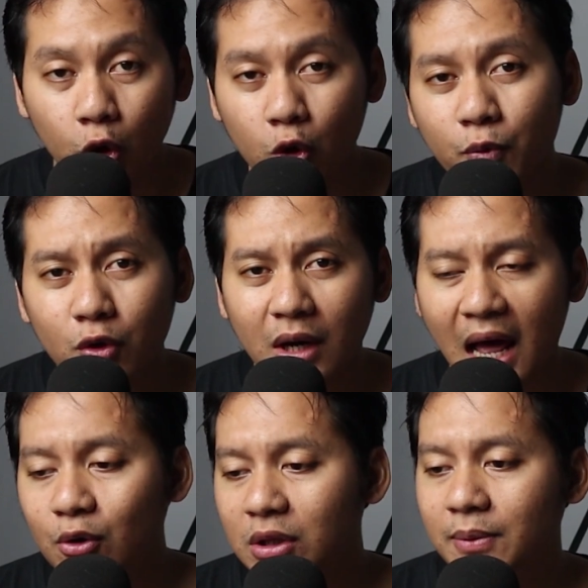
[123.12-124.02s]
Yoru pun
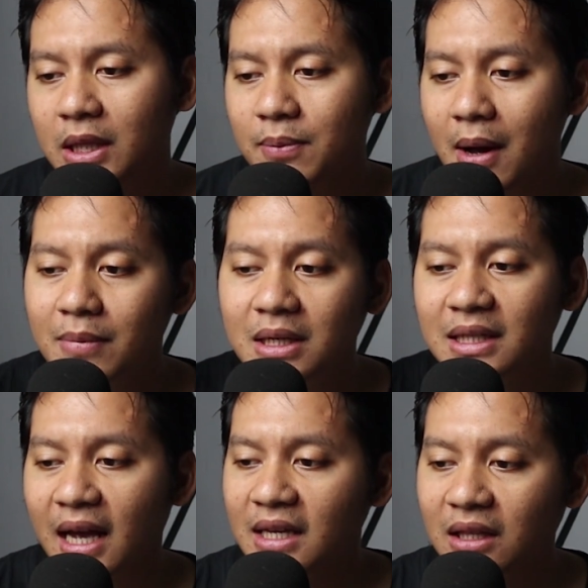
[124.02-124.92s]
lalu tiba-tiba
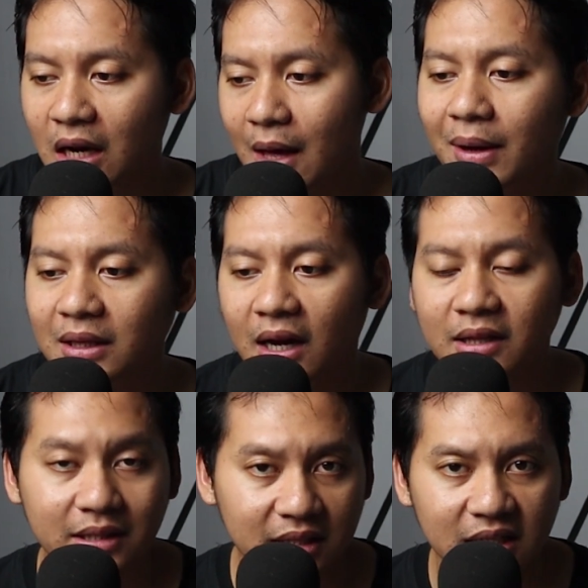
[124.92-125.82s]
menyayat telapak
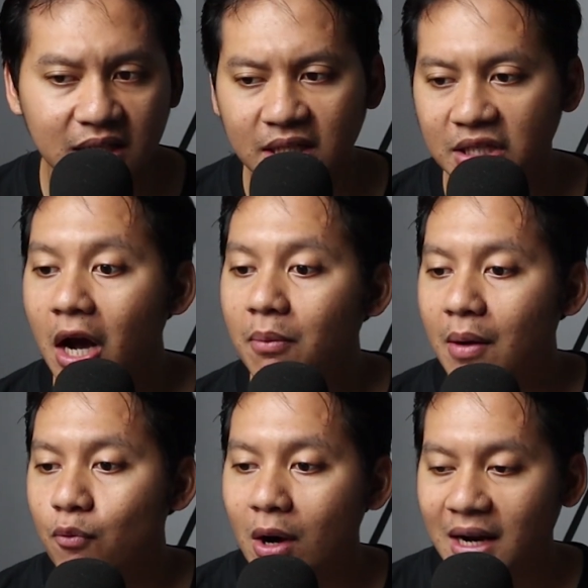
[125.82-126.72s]
tangannya sendiri yang
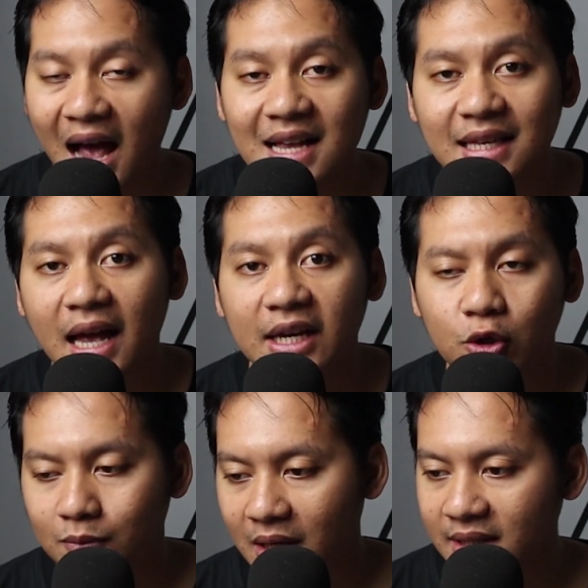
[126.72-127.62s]
membuat Asa
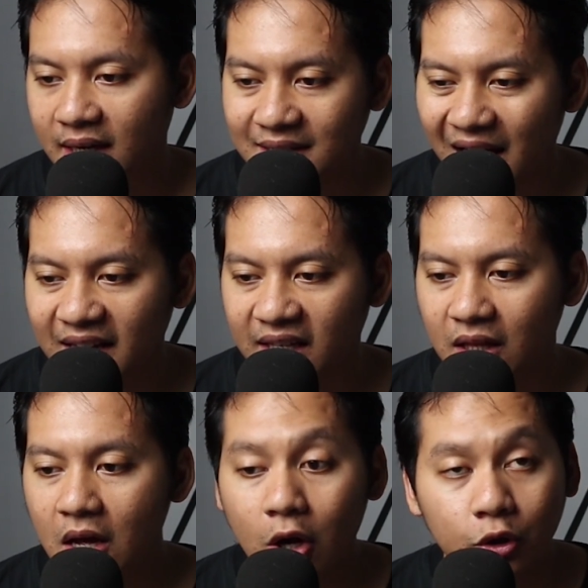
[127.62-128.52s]
ikut merasakan sakit.
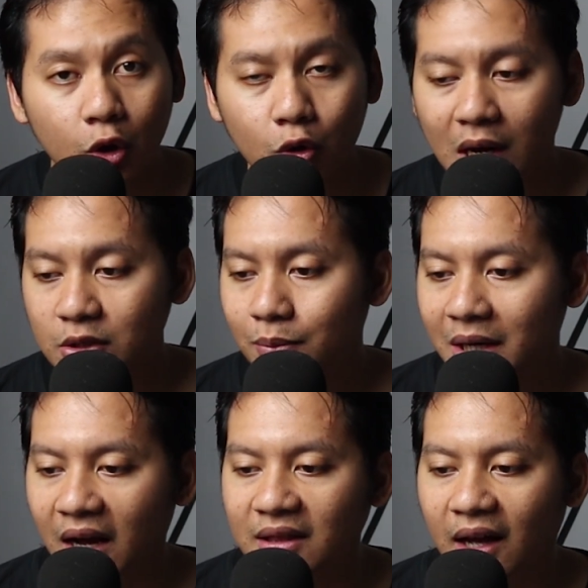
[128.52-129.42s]
Yoru langsung
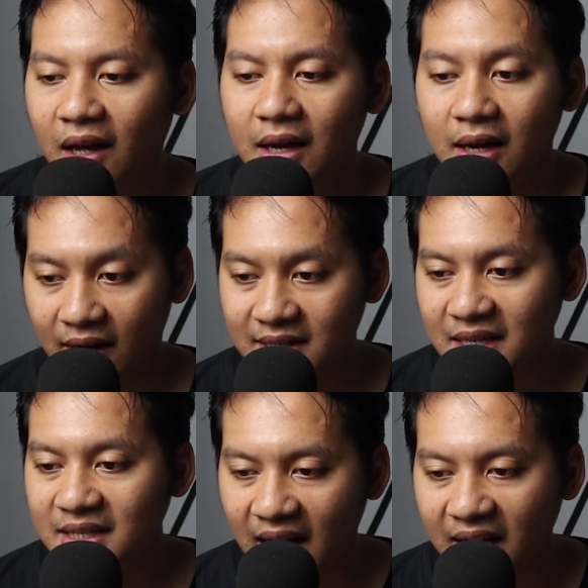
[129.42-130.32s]
berkata,
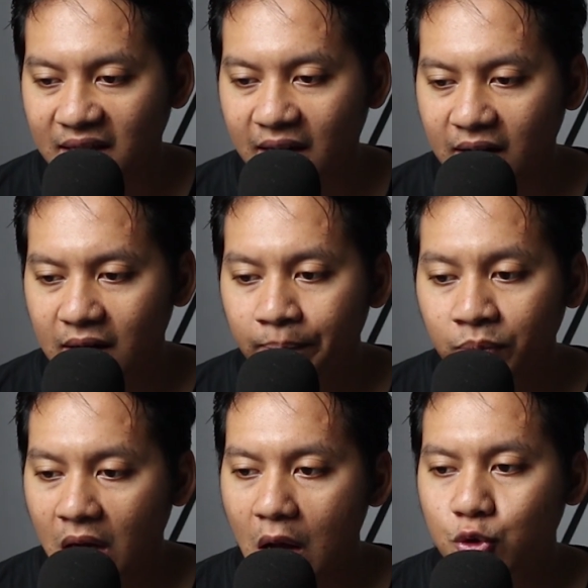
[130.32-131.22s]
rasanya sakit kan?
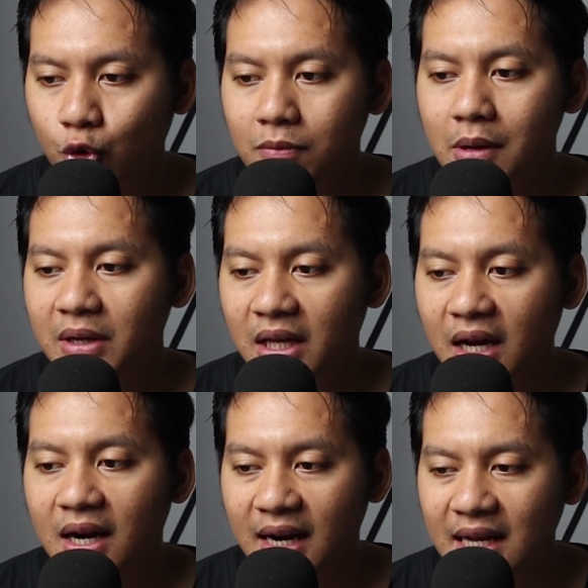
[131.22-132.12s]
Kau cukup
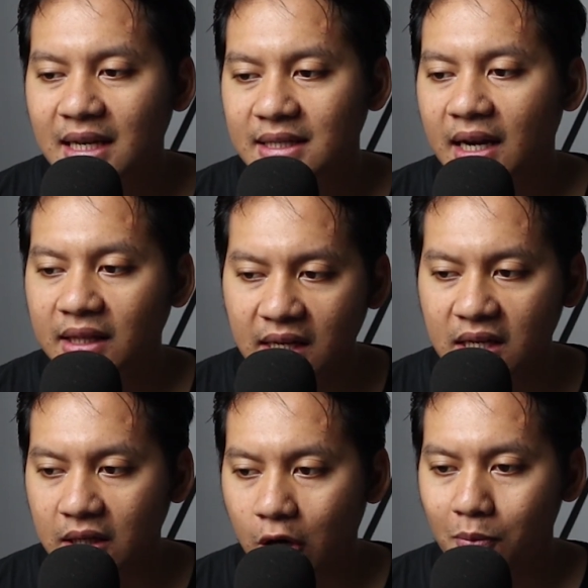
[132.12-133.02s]
memikirkan rasa sakit
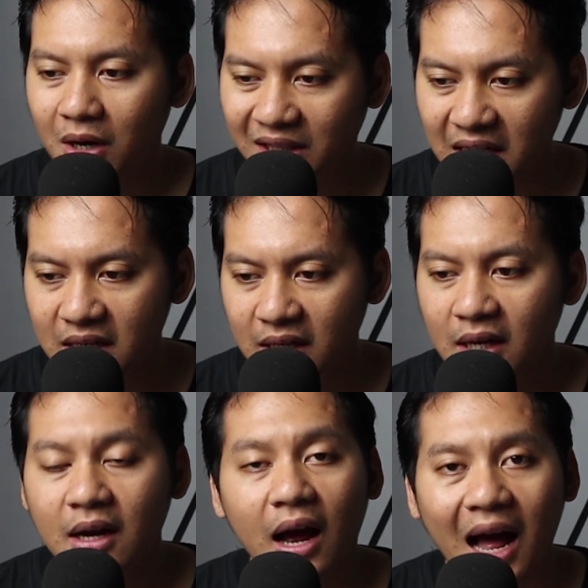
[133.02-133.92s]
ini, kau mengerti?
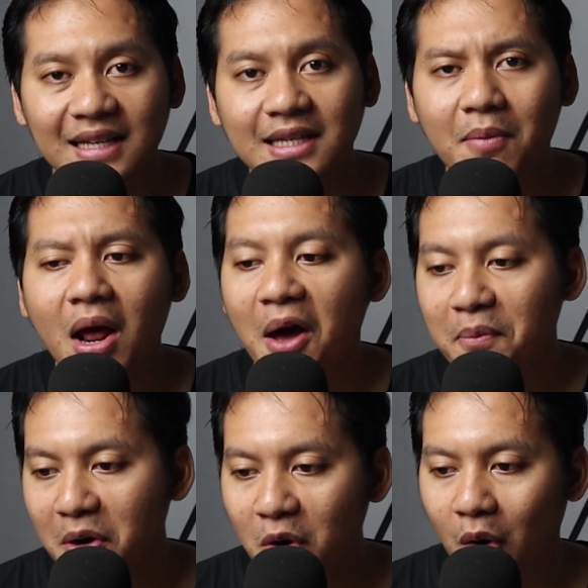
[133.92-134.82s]
Asa malah
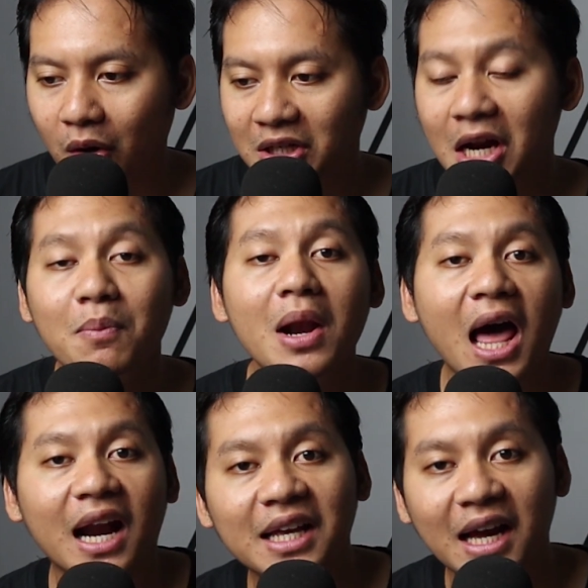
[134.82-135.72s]
bengong dan
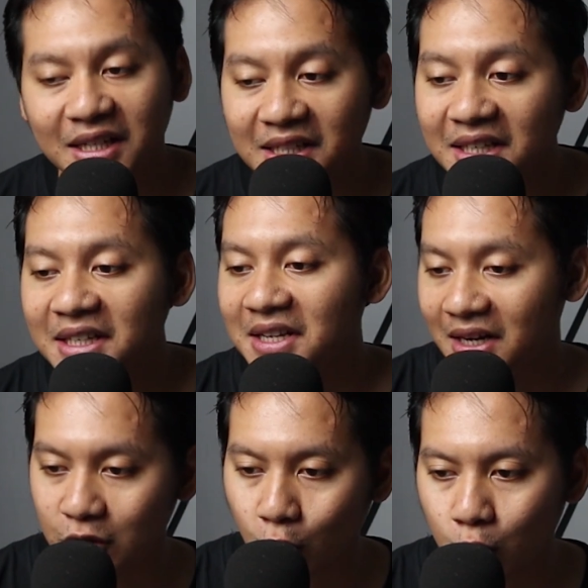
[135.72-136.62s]
melarikan diri
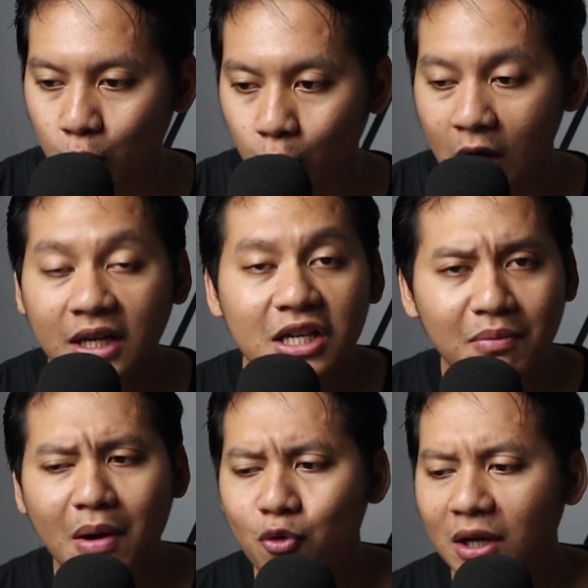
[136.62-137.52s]
dari Yoru yang
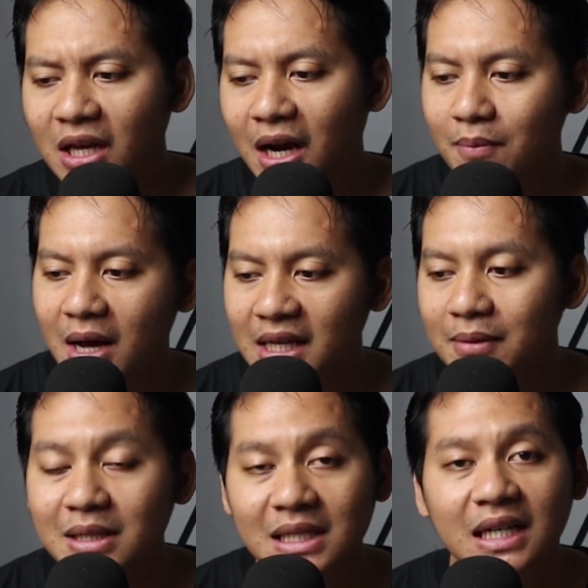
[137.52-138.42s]
membuatnya kembali
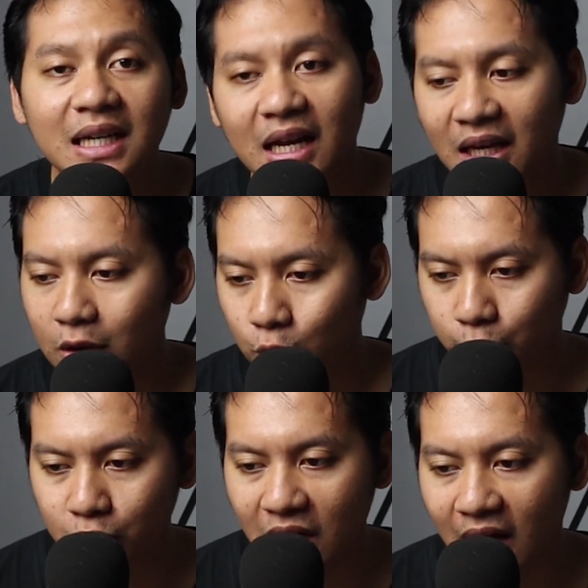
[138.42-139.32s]
mengendalikan
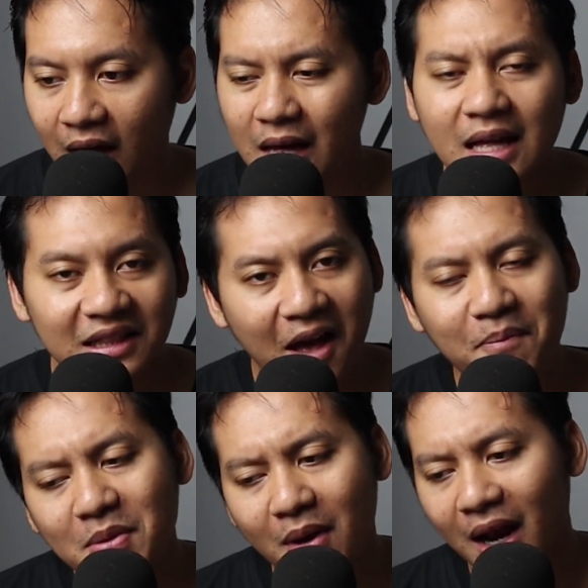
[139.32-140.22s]
tubuhnya
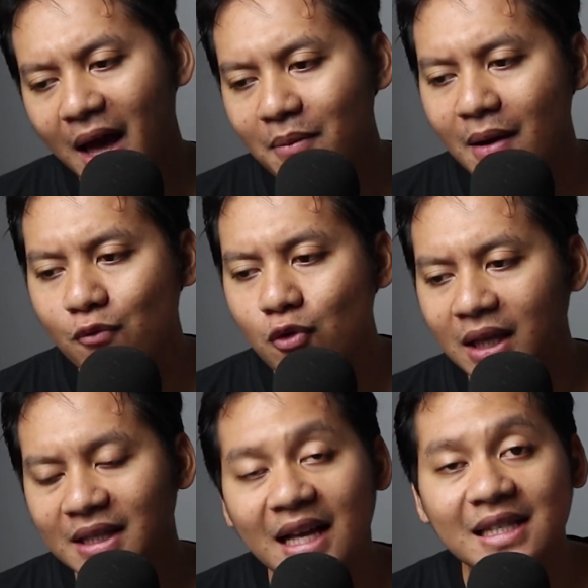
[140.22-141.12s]
tapi malah
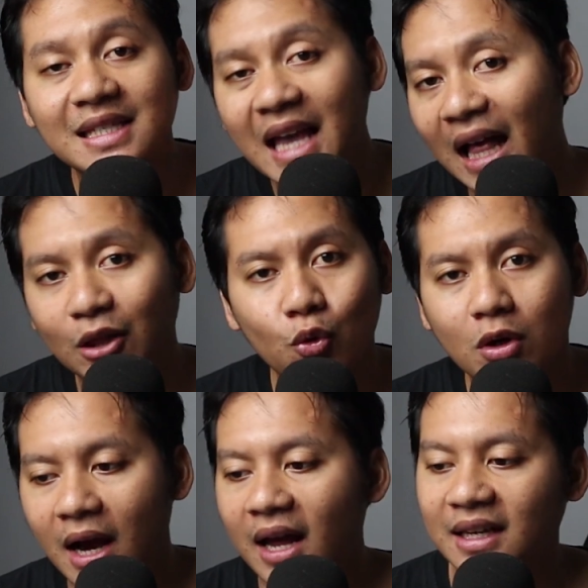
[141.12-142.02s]
membuatnya jatuh
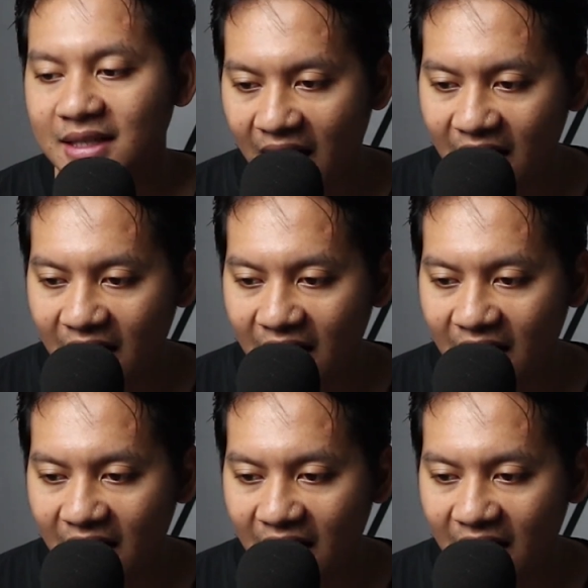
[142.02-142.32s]
ke atas